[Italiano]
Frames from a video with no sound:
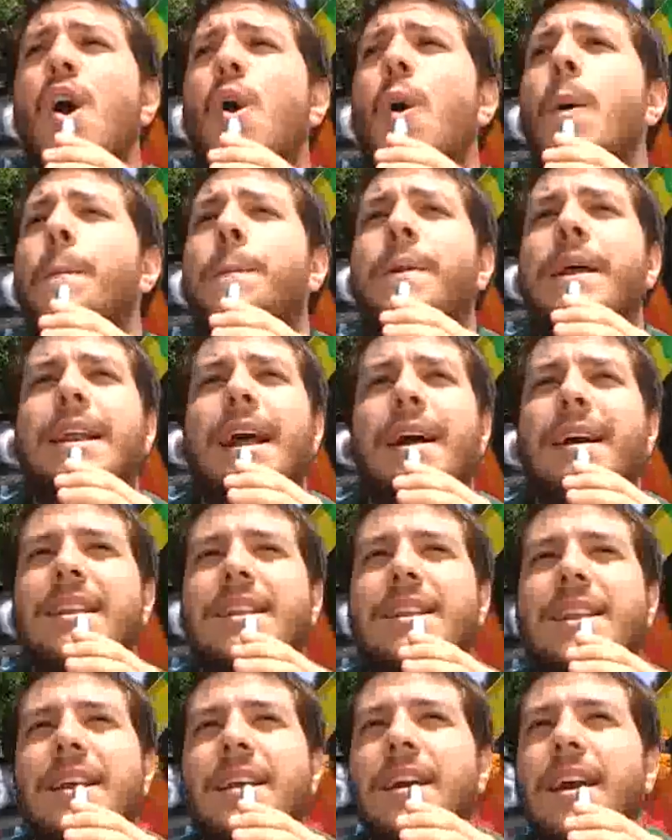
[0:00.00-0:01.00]

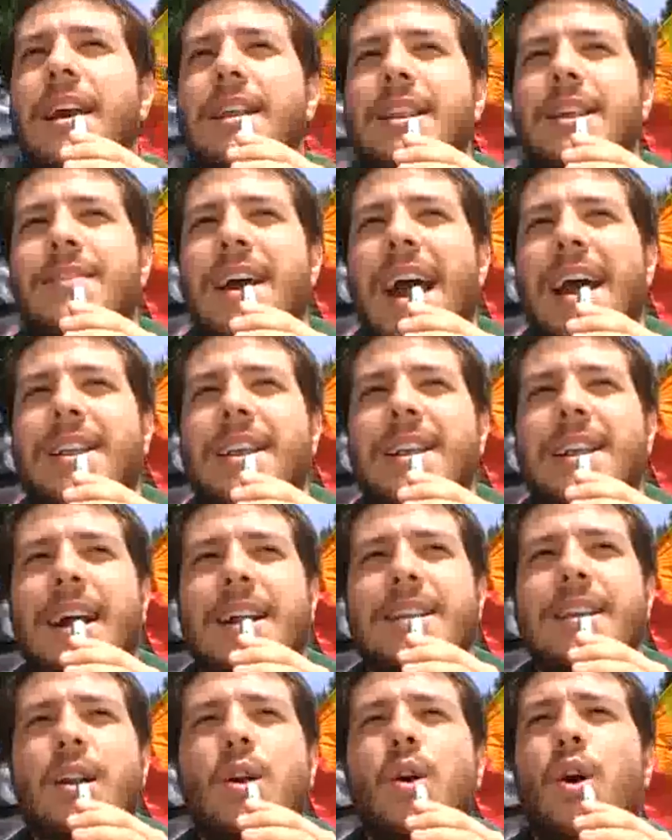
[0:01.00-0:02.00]
completamente diverse
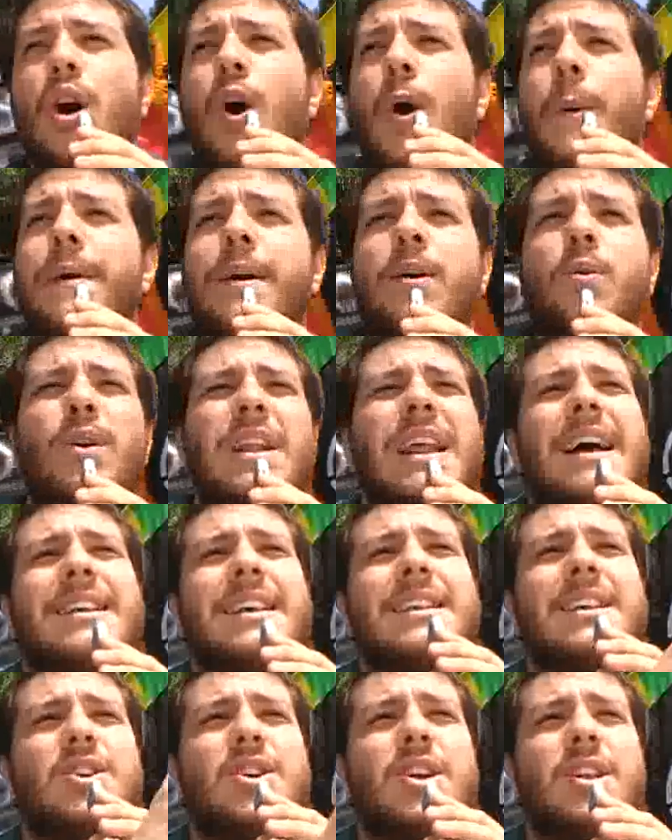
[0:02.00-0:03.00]
tra di loro, per cui la
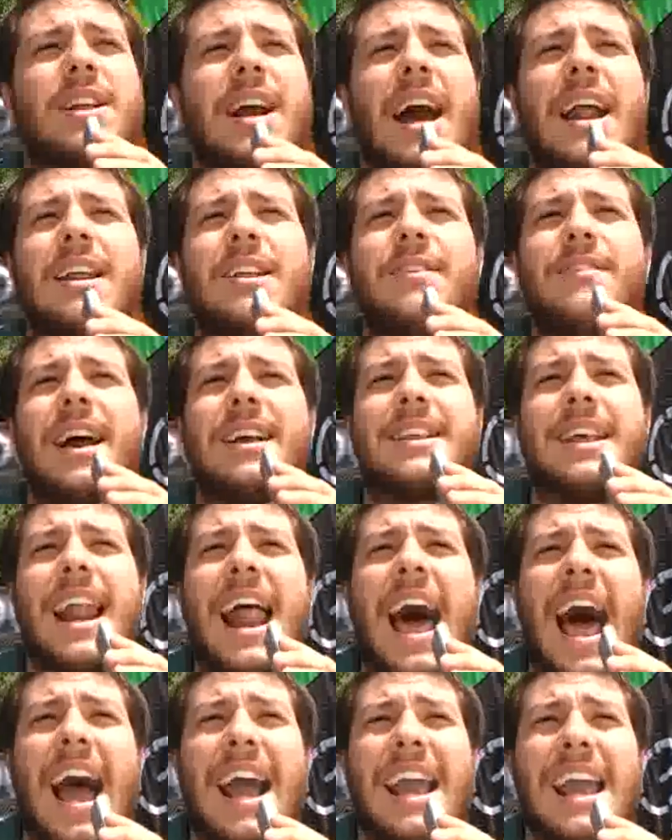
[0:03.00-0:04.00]
sede centrale di Via
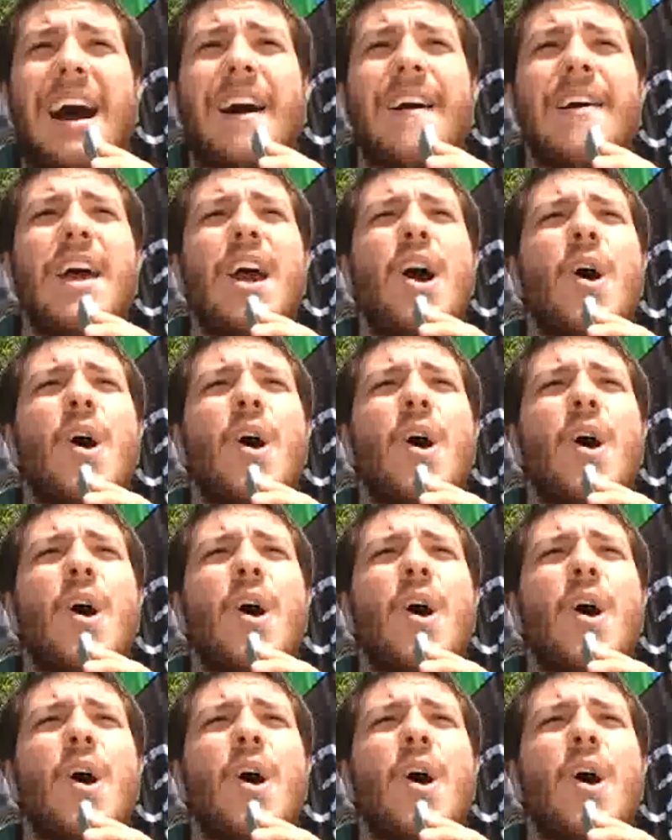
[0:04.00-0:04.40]
Salaria,